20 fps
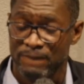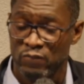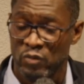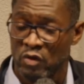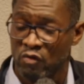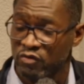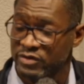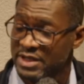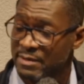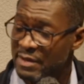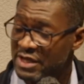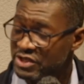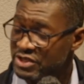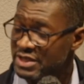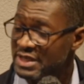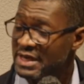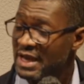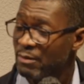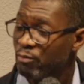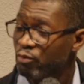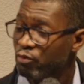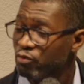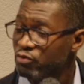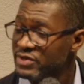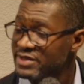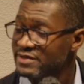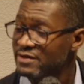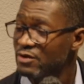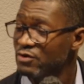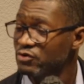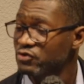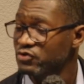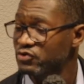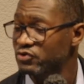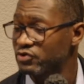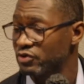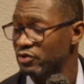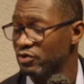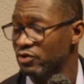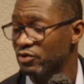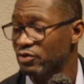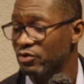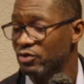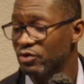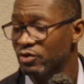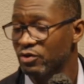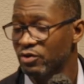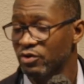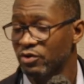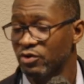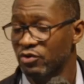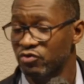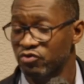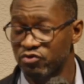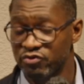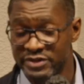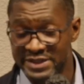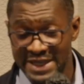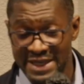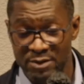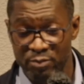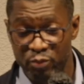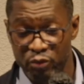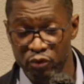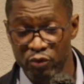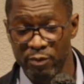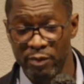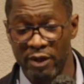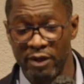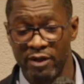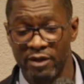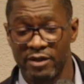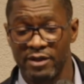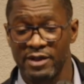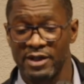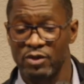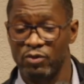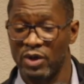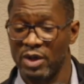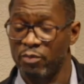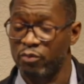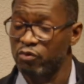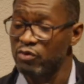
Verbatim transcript: Vous imaginez la puissance d'une telle pub Il aurait pu